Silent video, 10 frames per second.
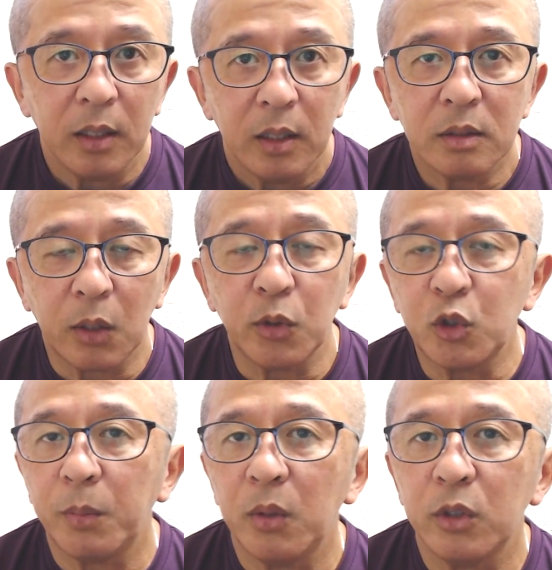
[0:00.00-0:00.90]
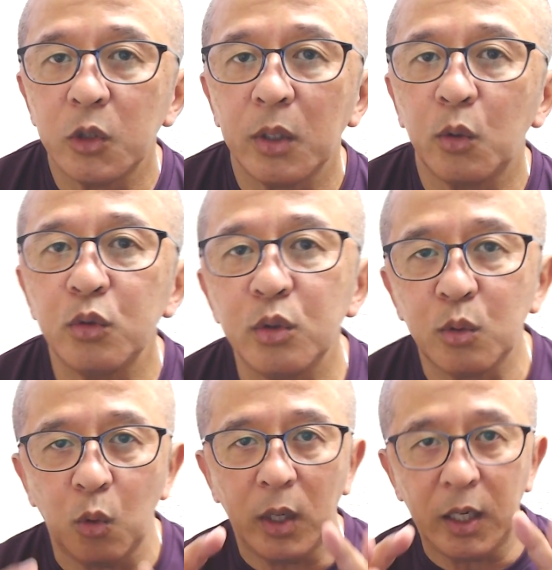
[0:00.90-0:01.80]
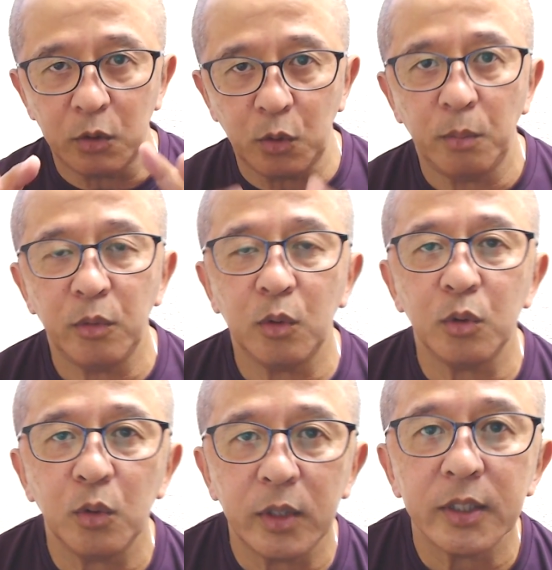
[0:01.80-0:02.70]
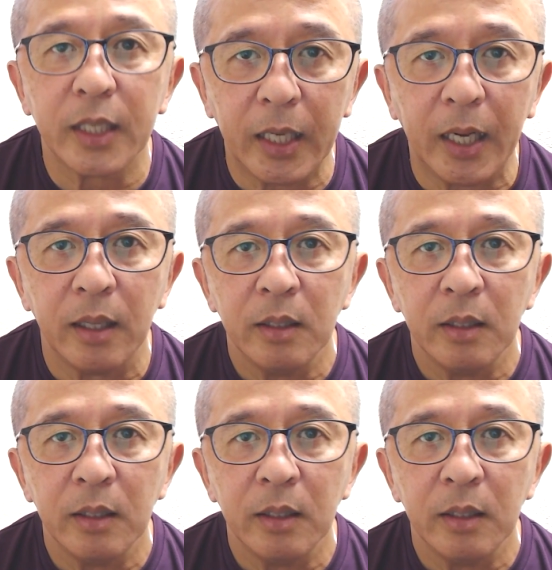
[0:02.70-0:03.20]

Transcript: 社労士と弁護士は共通項があるということですから、